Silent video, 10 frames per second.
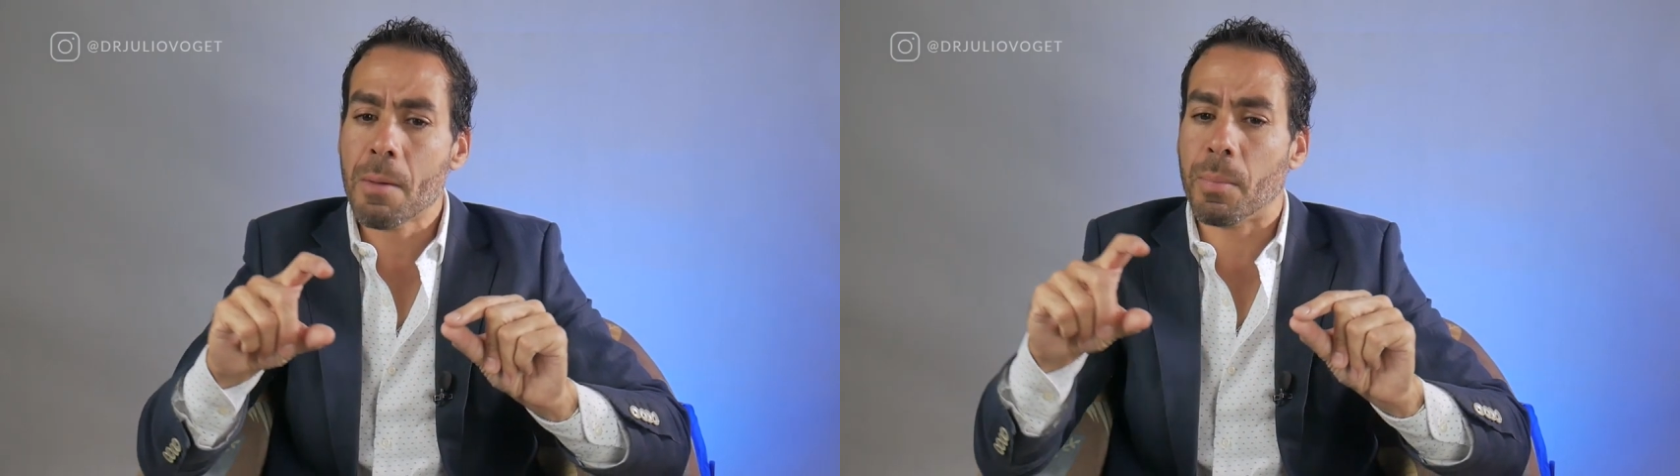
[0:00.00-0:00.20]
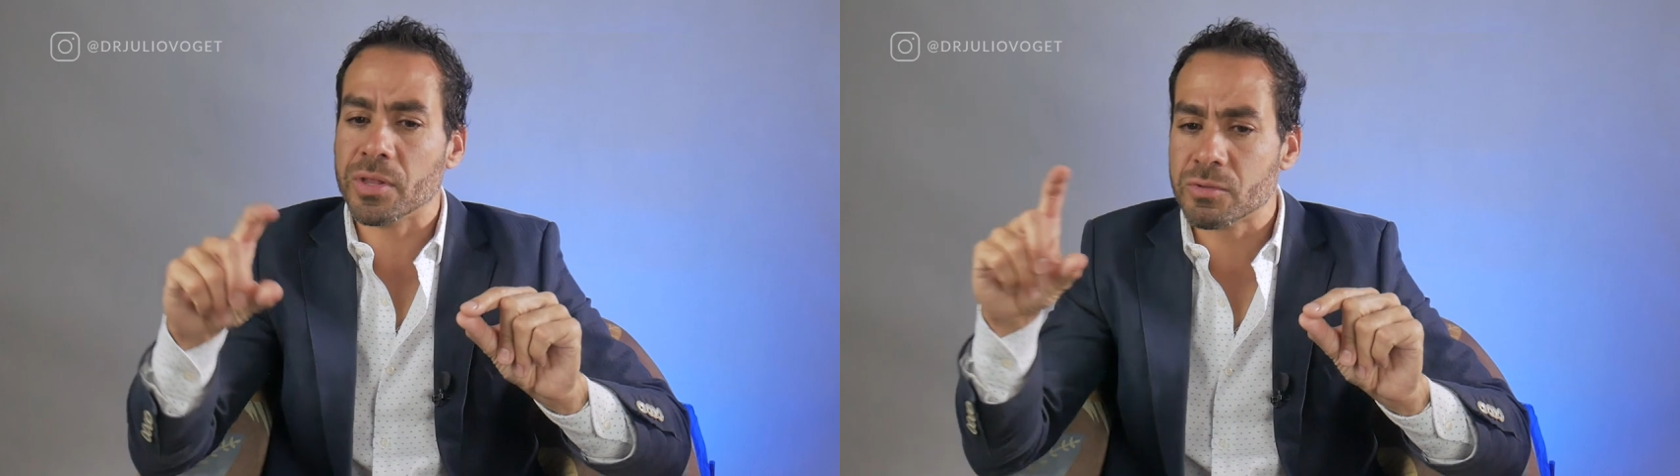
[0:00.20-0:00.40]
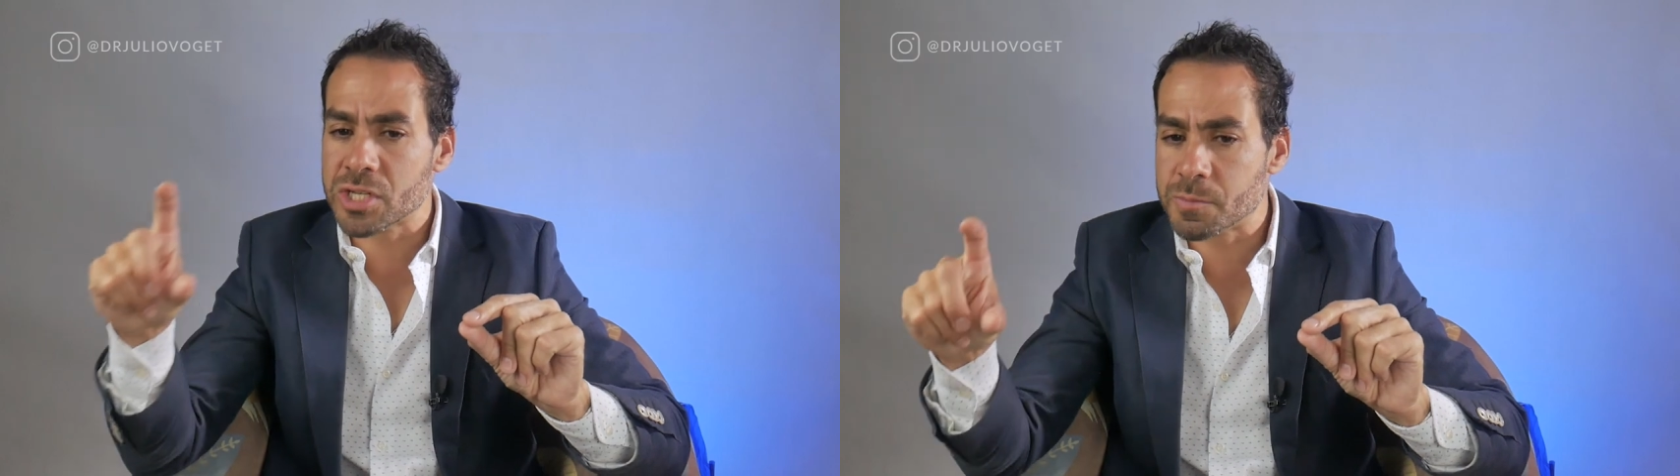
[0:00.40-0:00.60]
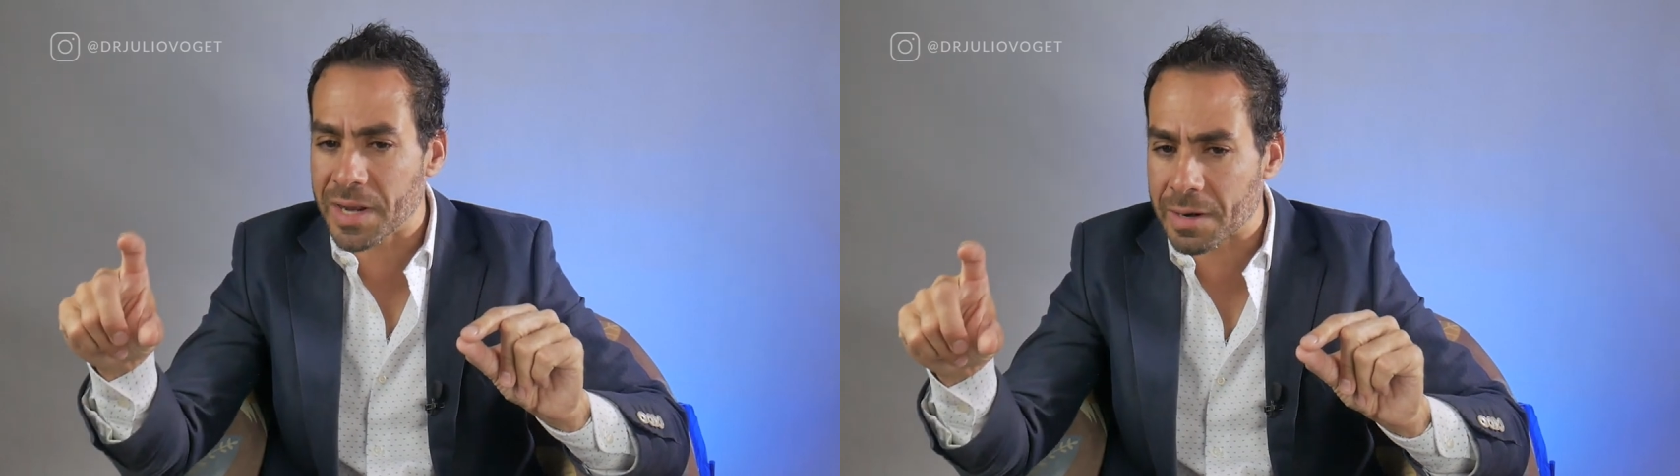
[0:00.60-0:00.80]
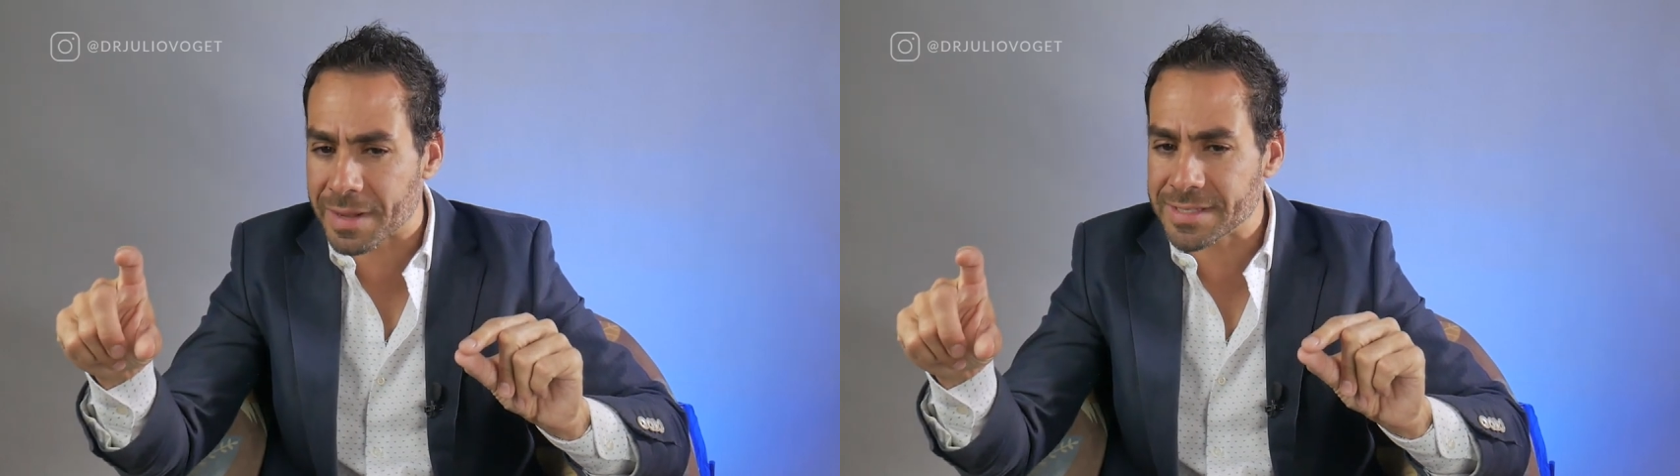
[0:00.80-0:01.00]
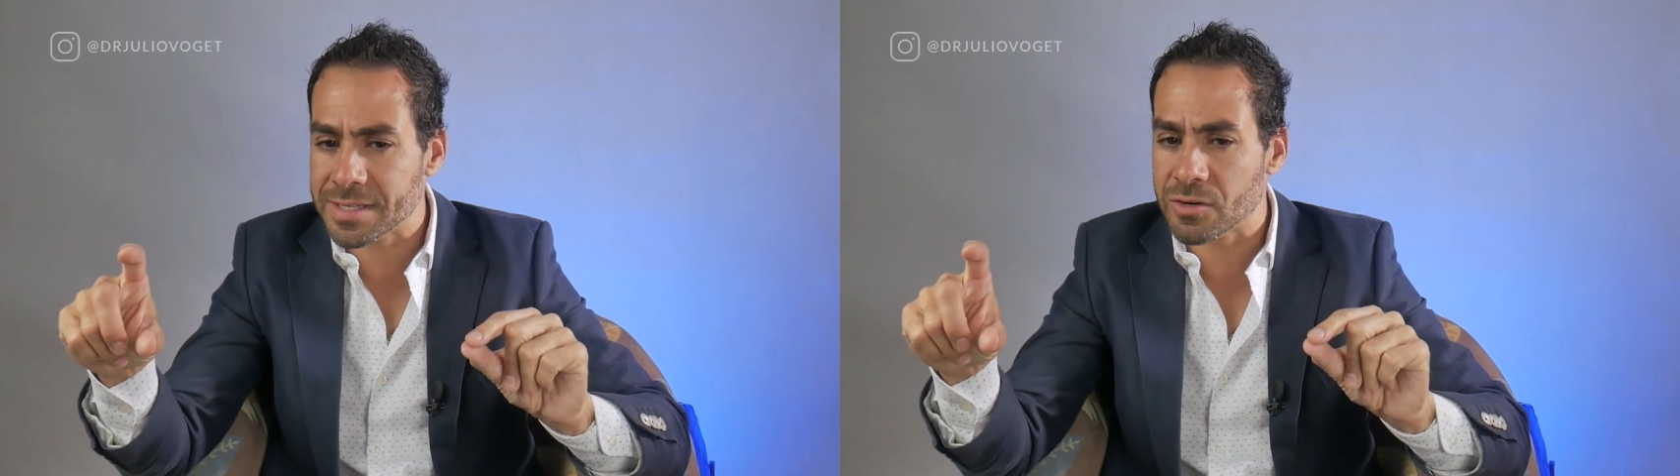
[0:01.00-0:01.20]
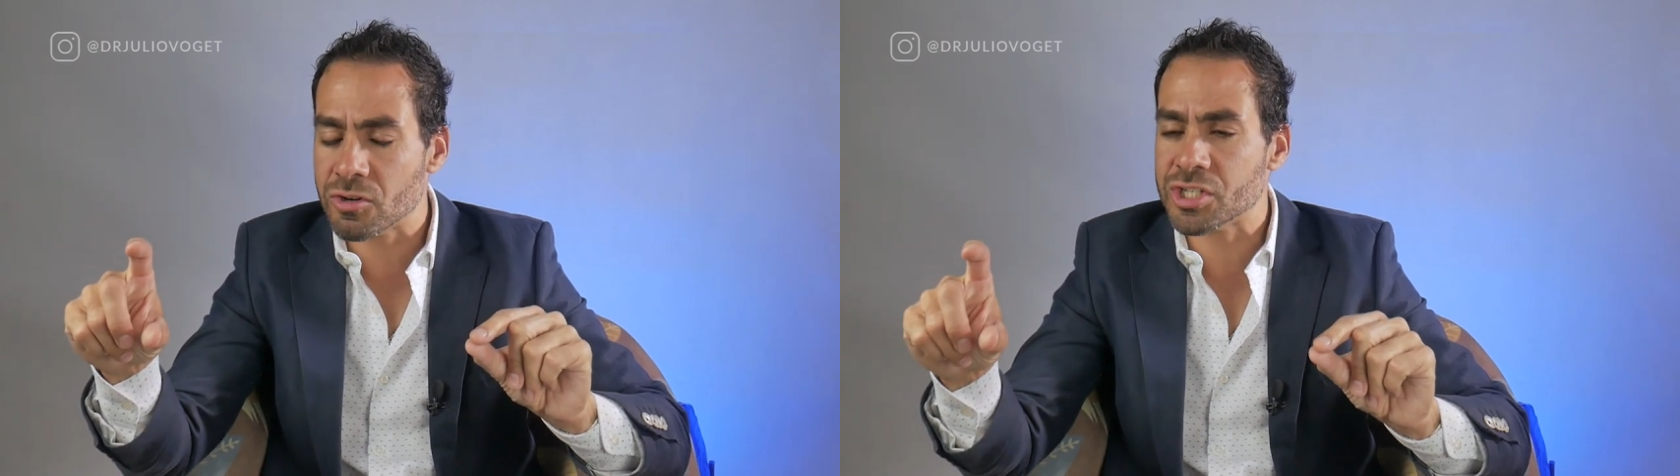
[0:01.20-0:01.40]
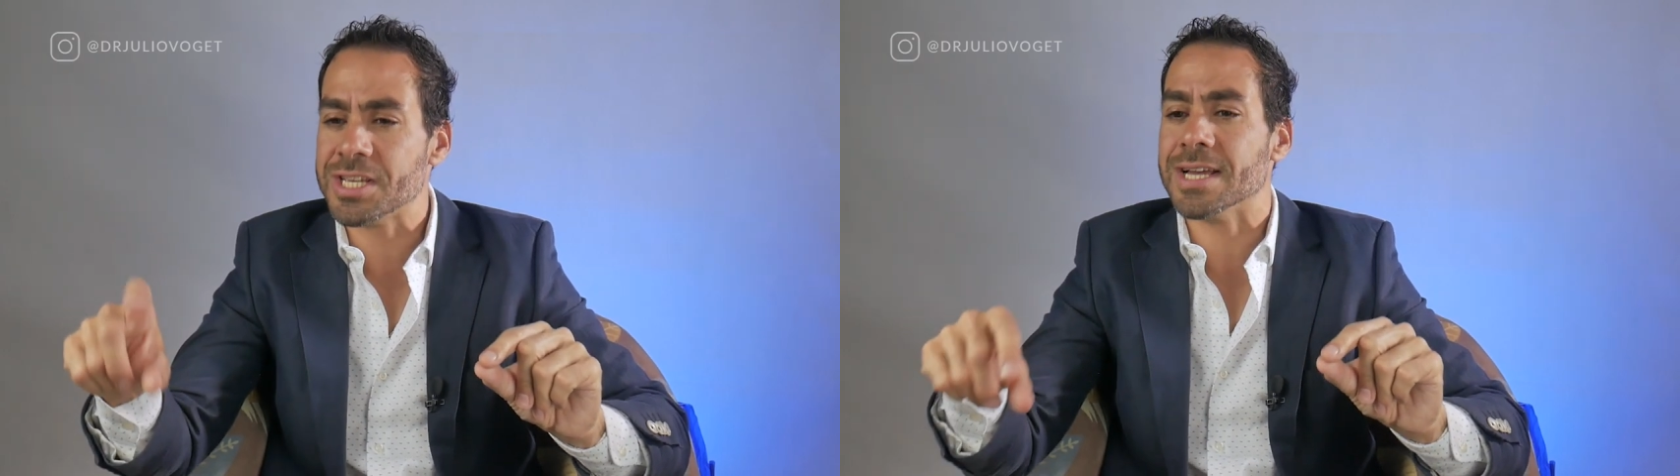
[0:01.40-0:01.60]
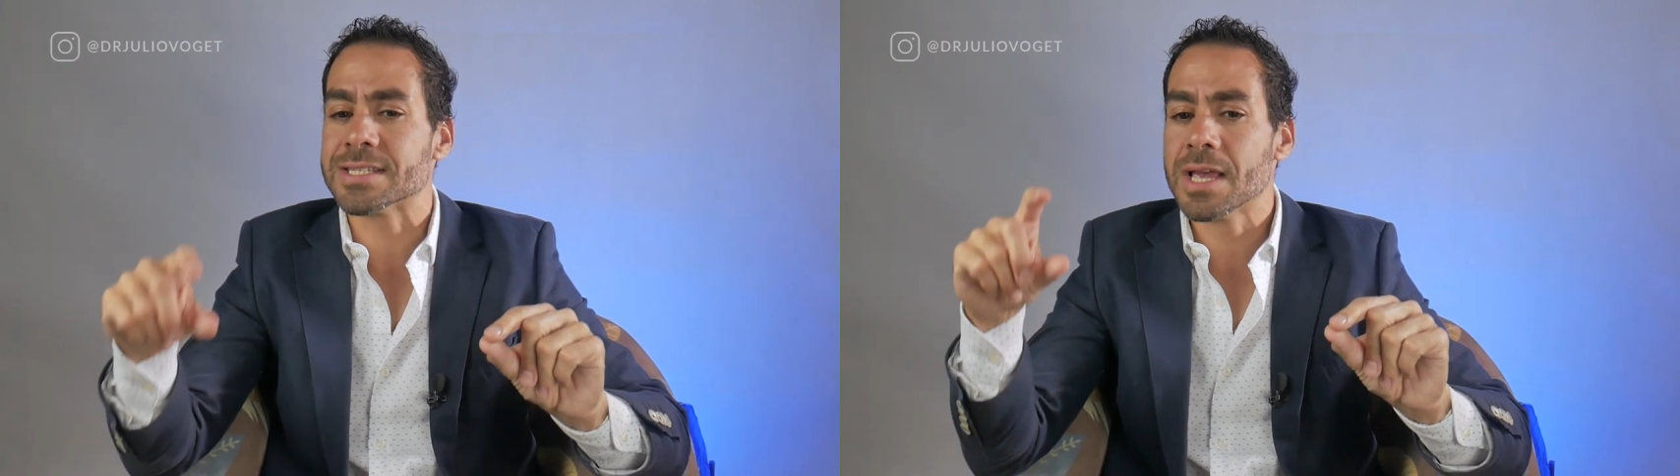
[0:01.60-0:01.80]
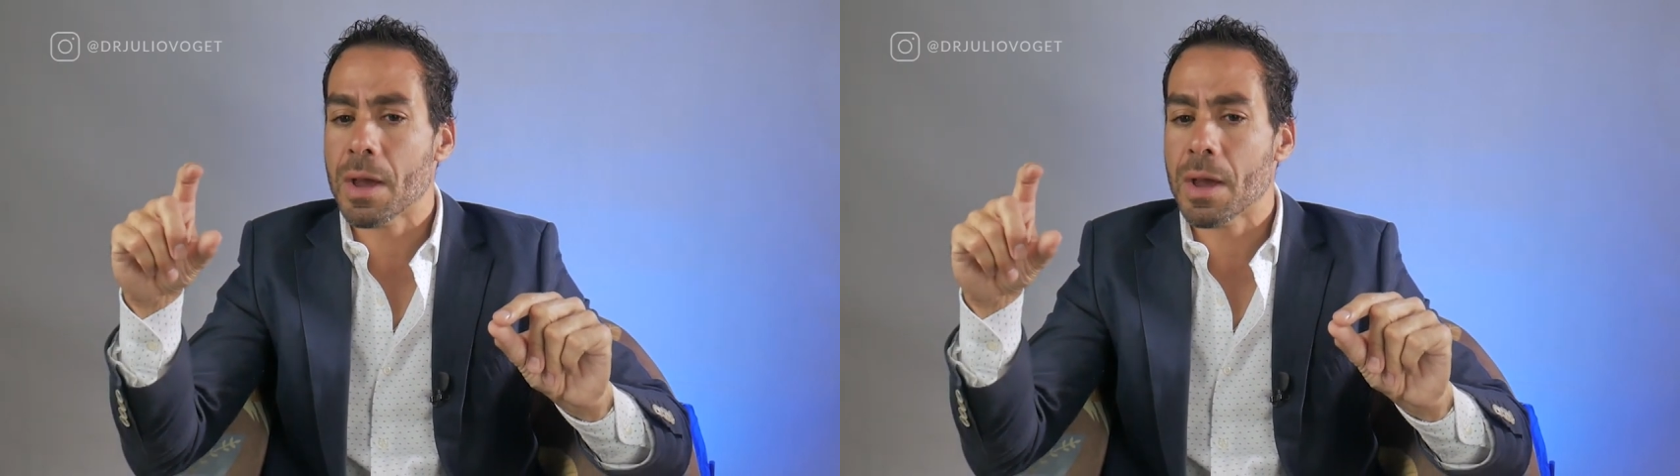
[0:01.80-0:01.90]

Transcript: podemos esperar mais cinco dias,